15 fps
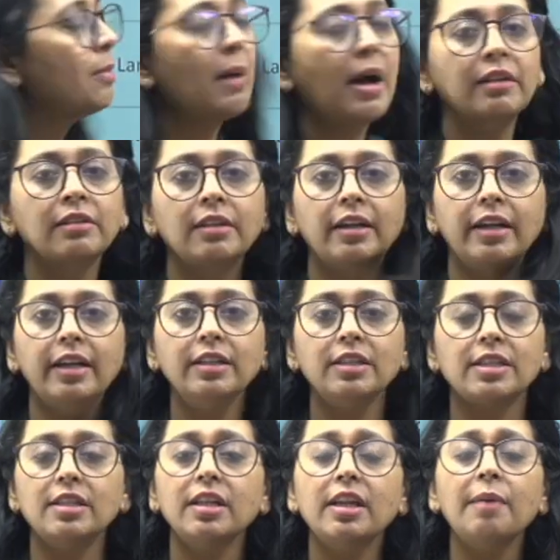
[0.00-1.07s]
बात करें
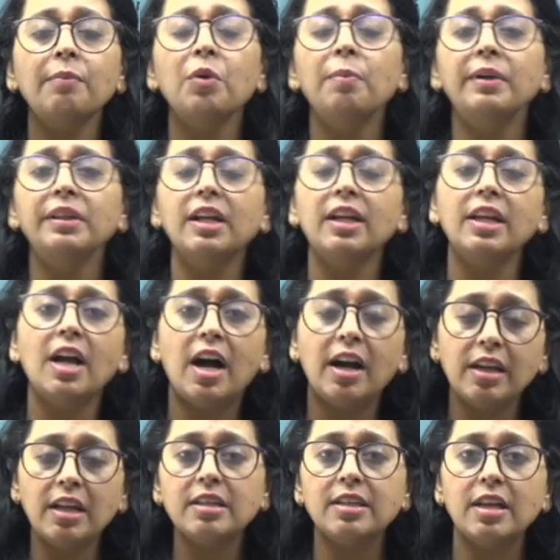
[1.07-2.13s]
जैसे कि आपको पता है कि
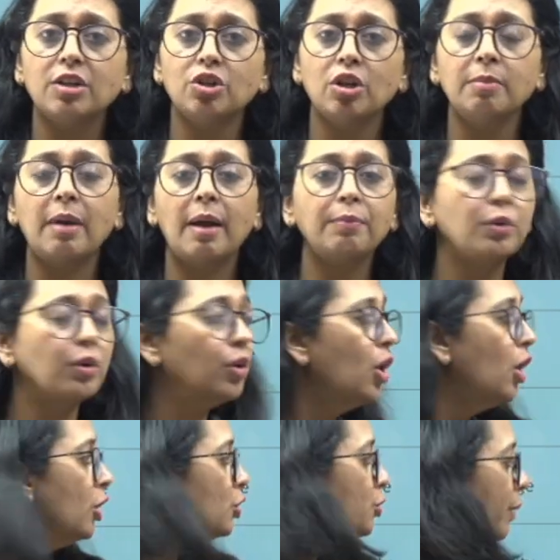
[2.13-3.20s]
हर एक सेक्शन में आपको
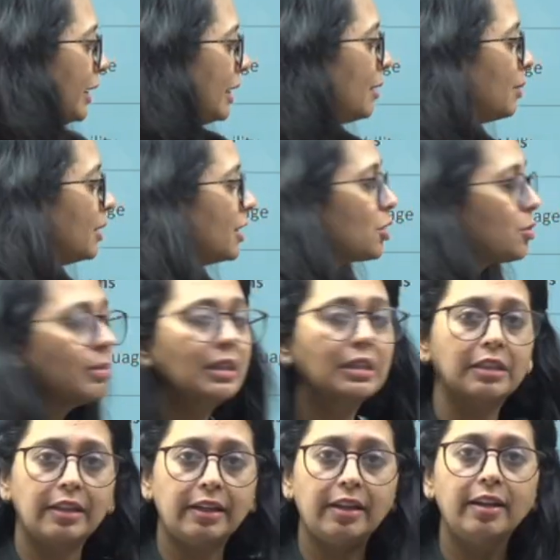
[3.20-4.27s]
20 मिनट्स
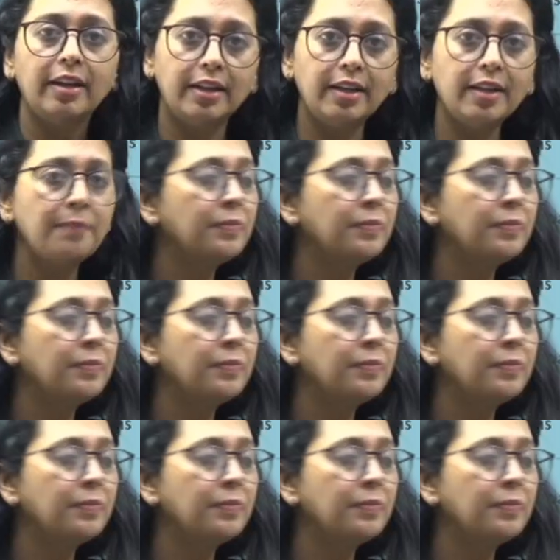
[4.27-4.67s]
मिलते हैं है ना